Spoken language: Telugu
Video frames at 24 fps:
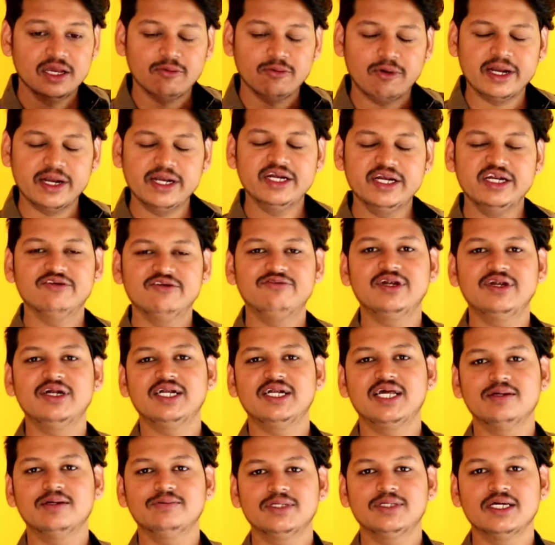ఇవన్నీ
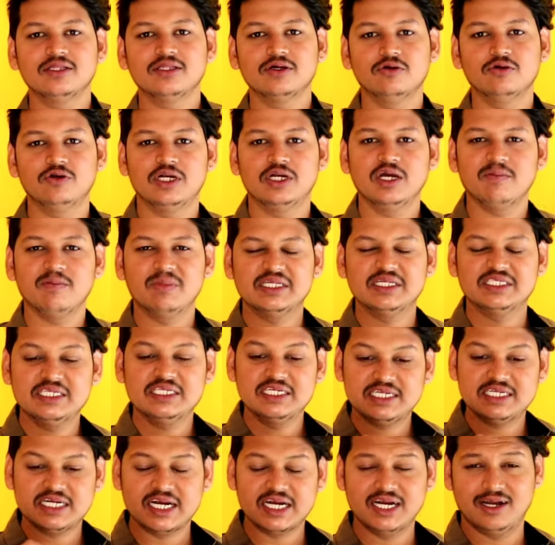డిఫరెంట్ టైప్స్ అయితే ఉంటాయి
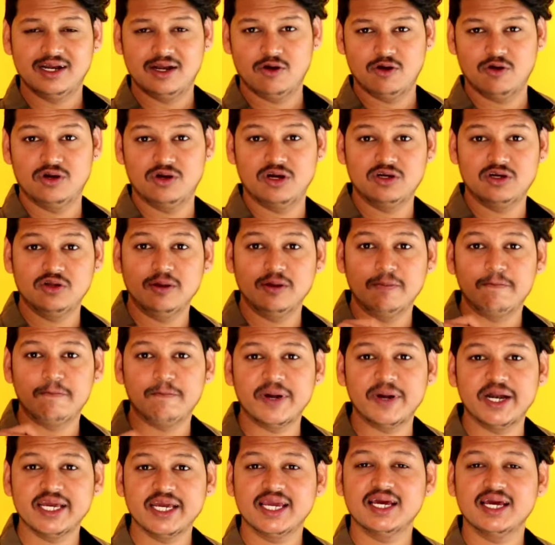మంచి ట్రెండ్లో ఉన్నట్టు
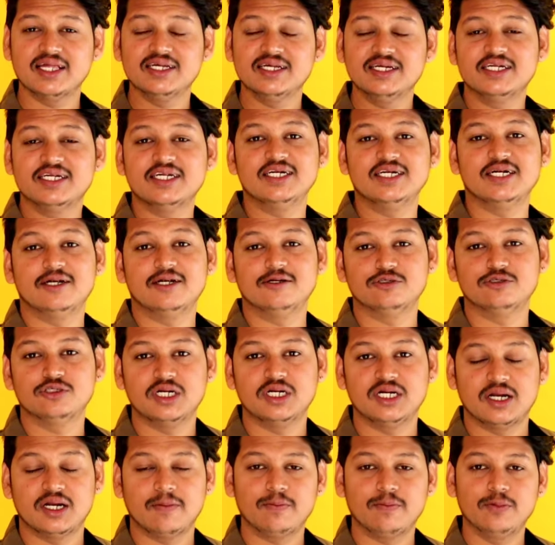ఇప్పటికీ అదే ట్రెండ్
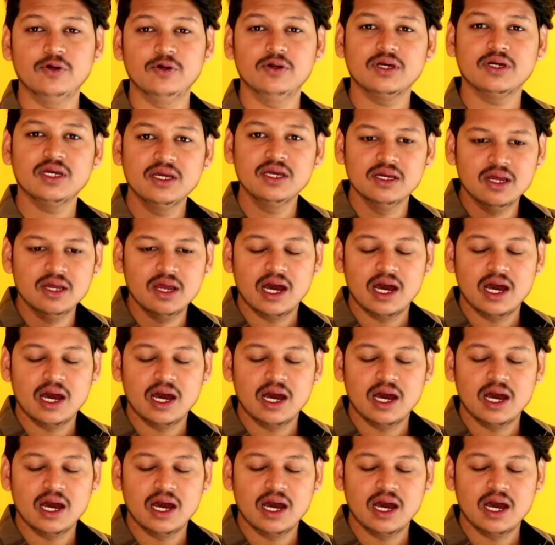నడుస్తున్నట్టు అప్పటికి